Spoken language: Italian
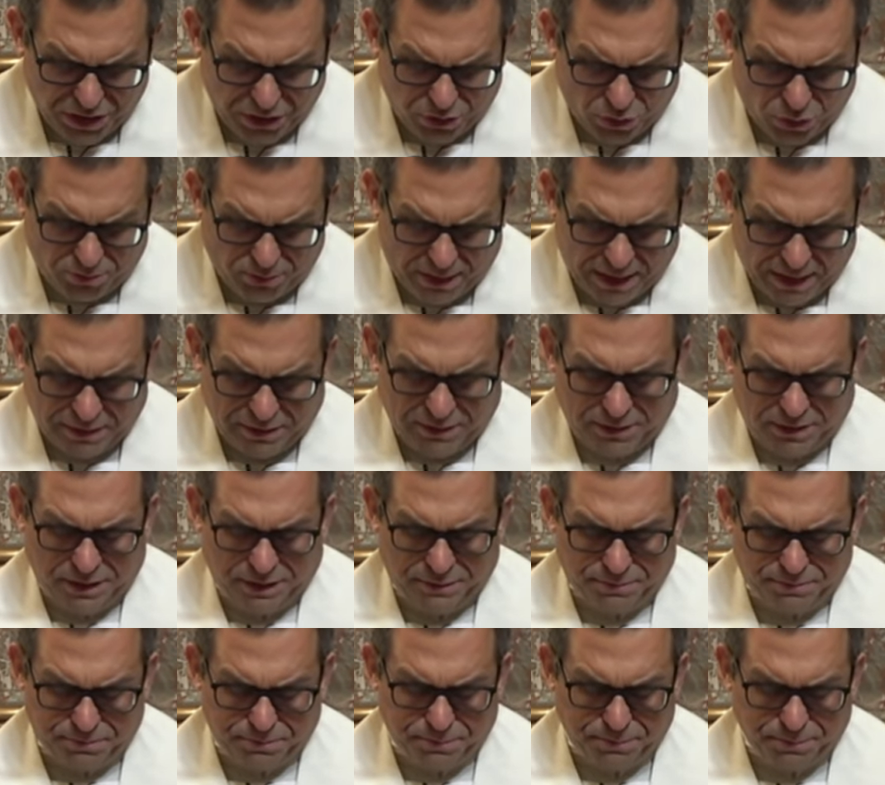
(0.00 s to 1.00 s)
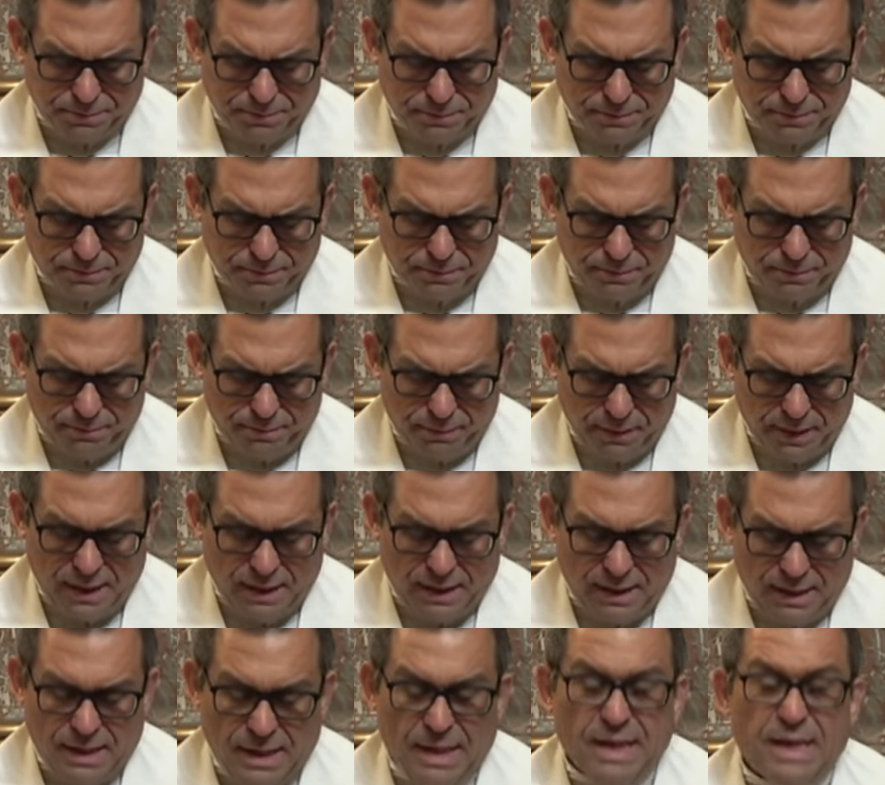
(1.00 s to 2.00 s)
e domande.
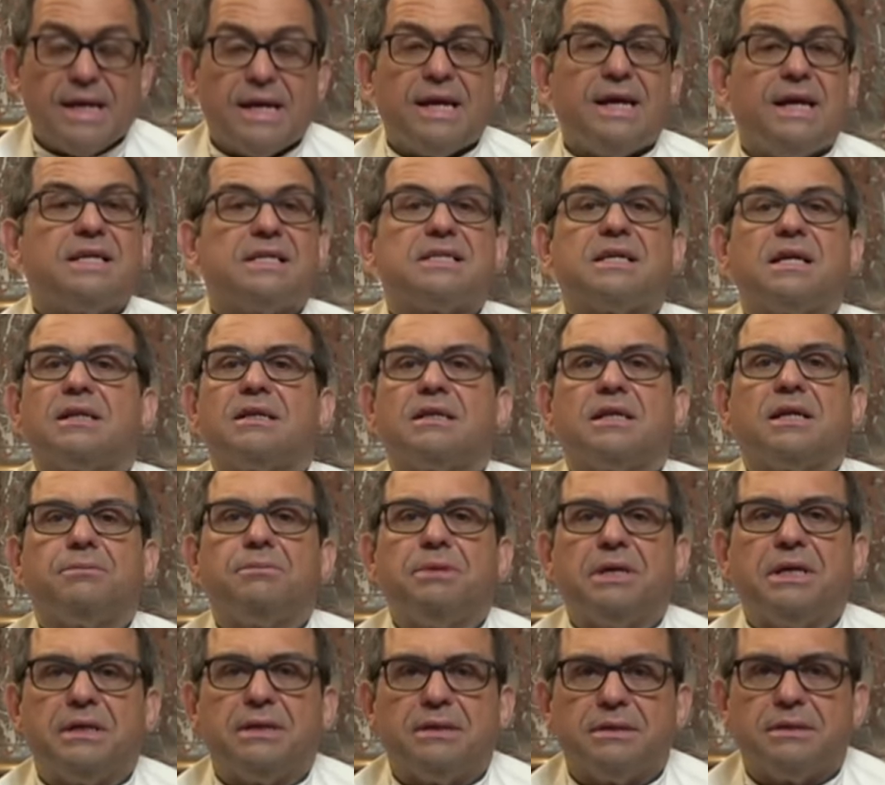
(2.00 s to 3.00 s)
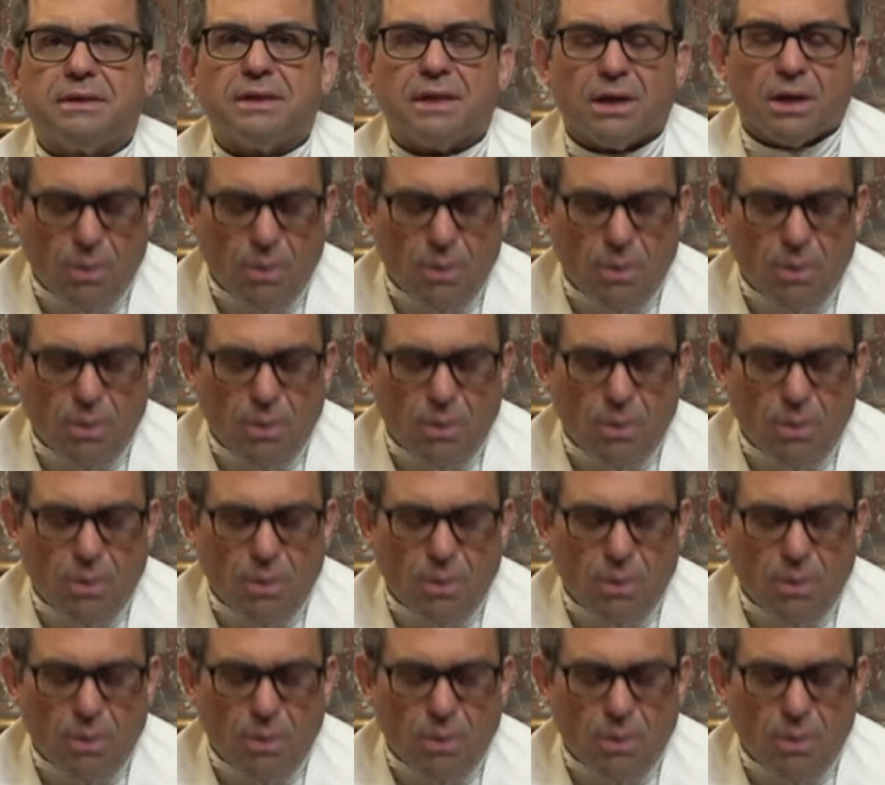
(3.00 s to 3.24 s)
Esattamente